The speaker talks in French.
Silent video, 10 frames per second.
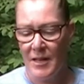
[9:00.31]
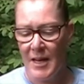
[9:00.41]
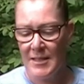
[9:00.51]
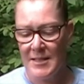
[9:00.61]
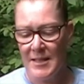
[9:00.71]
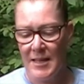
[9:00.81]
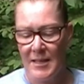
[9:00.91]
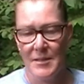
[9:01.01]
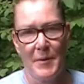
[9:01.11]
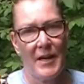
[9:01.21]
assez
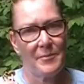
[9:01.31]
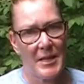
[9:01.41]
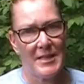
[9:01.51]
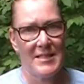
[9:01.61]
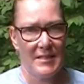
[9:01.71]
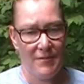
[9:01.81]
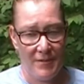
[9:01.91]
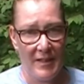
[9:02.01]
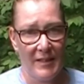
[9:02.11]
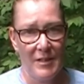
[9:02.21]
expert puis assez
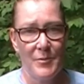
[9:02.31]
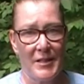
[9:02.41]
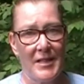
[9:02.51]
ferré puis être